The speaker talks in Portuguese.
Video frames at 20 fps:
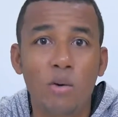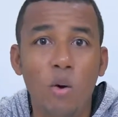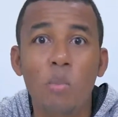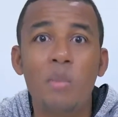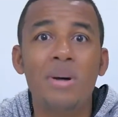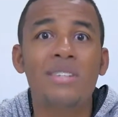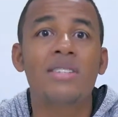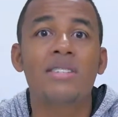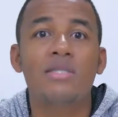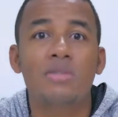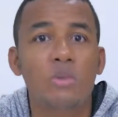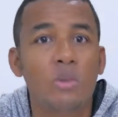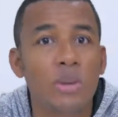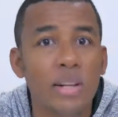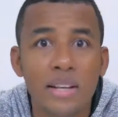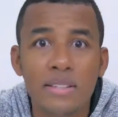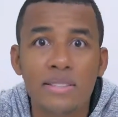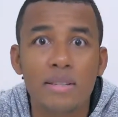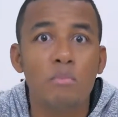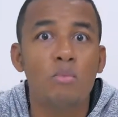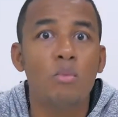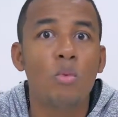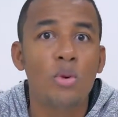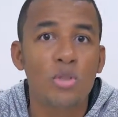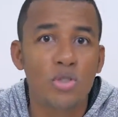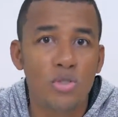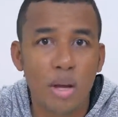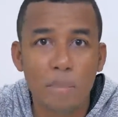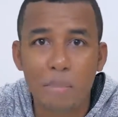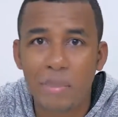Como a Samsung lança
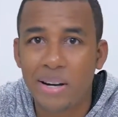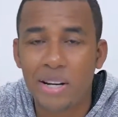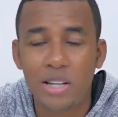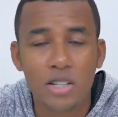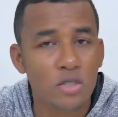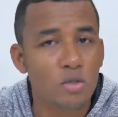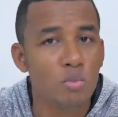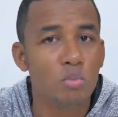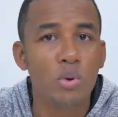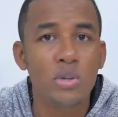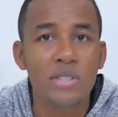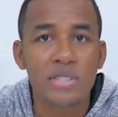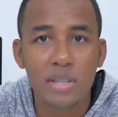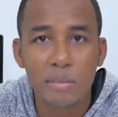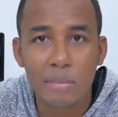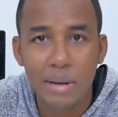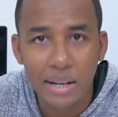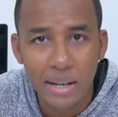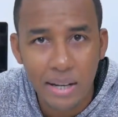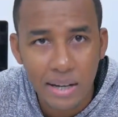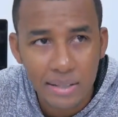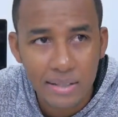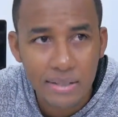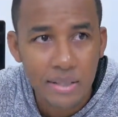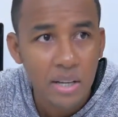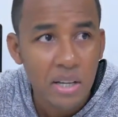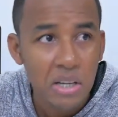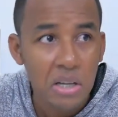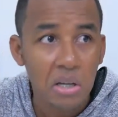muitos aparelhos muito semelhantes,